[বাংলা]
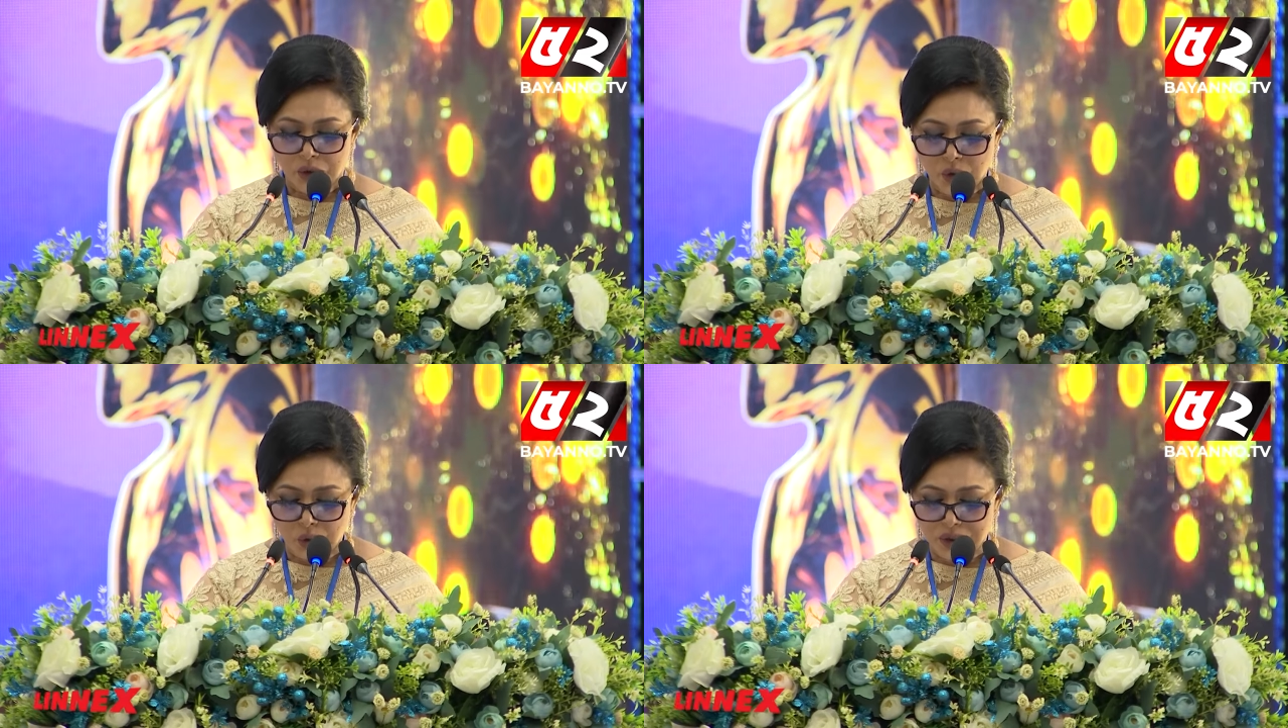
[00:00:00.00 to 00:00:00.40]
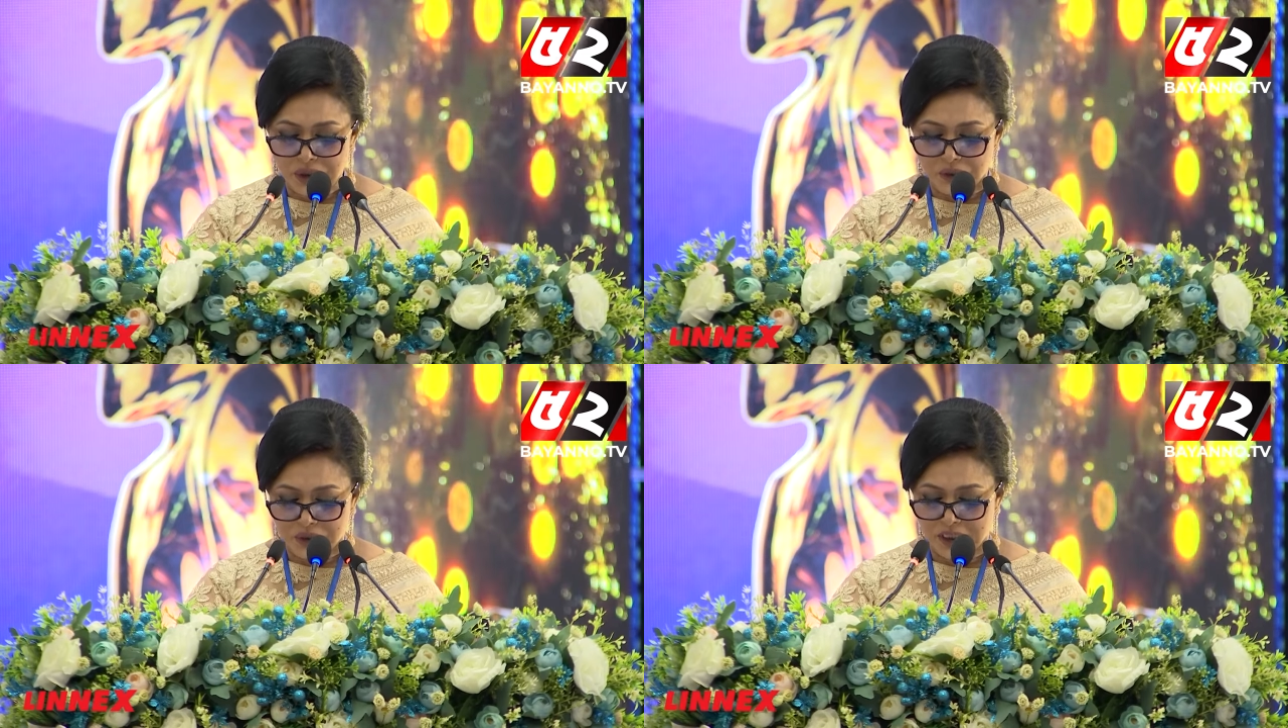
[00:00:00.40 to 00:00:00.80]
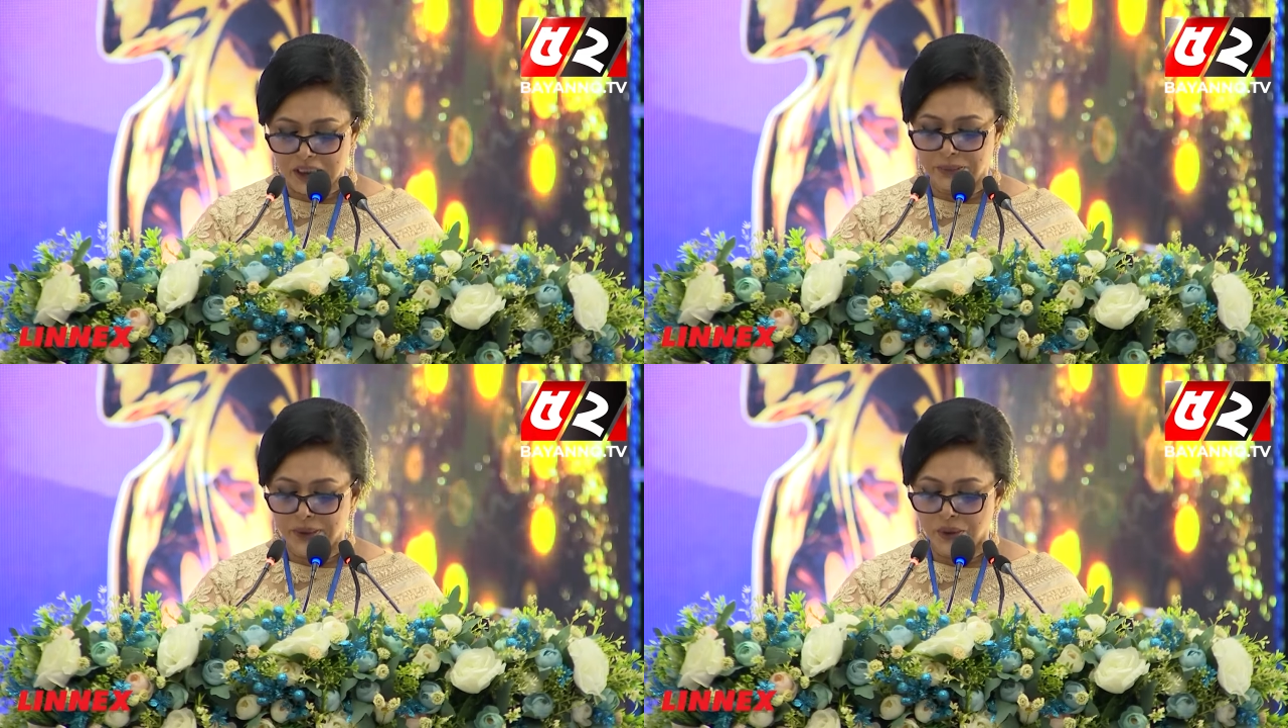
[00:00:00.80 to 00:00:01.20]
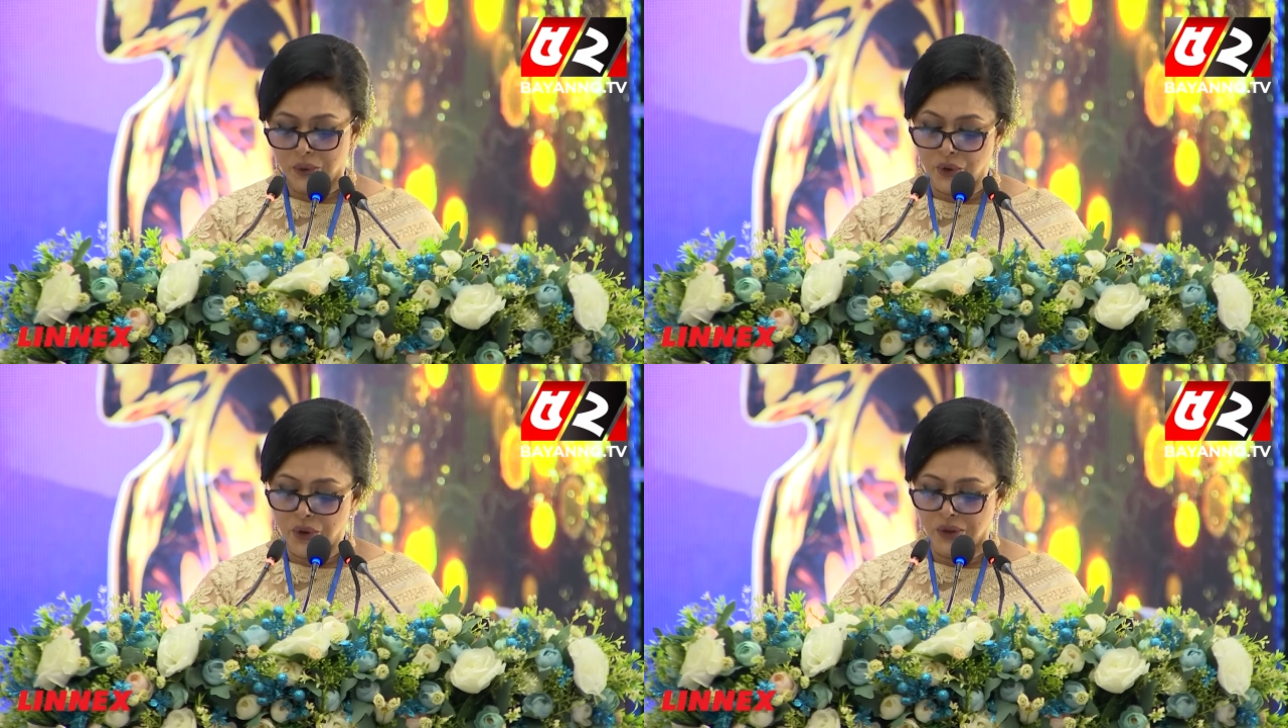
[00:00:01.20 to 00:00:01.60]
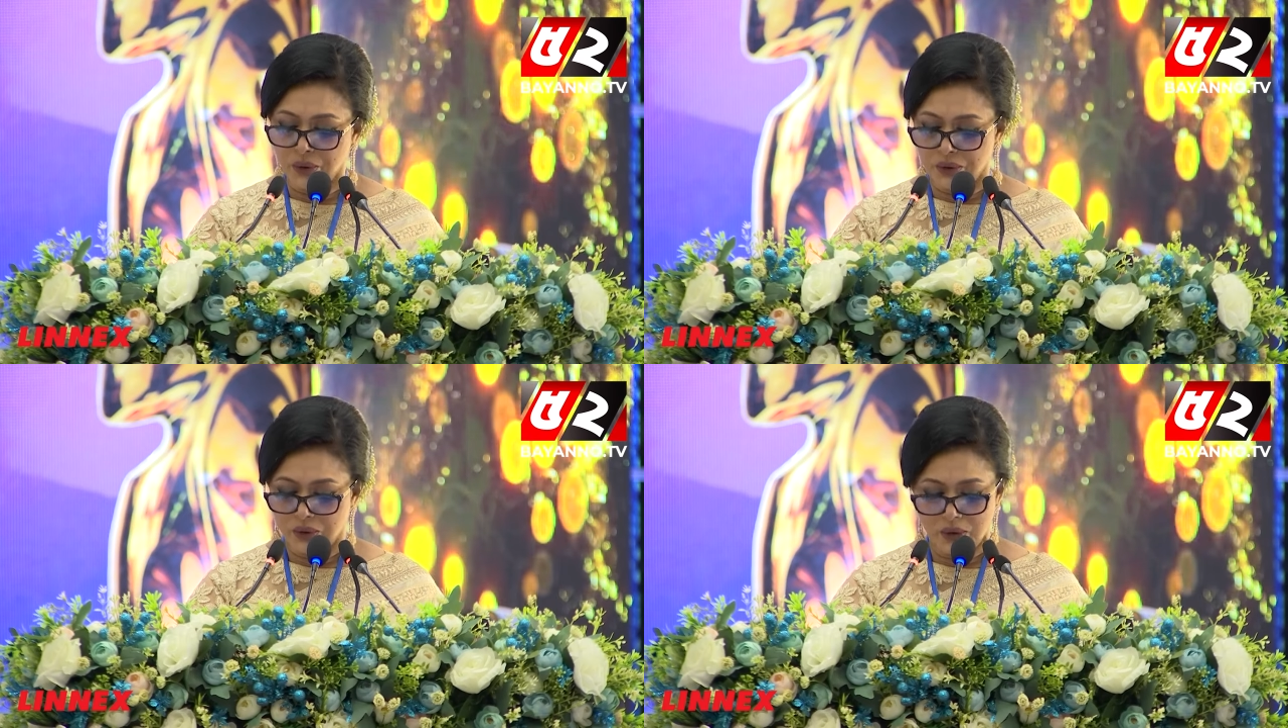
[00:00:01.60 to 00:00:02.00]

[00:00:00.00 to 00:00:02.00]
চলচ্চিত্র শিল্পের উন্নয়নও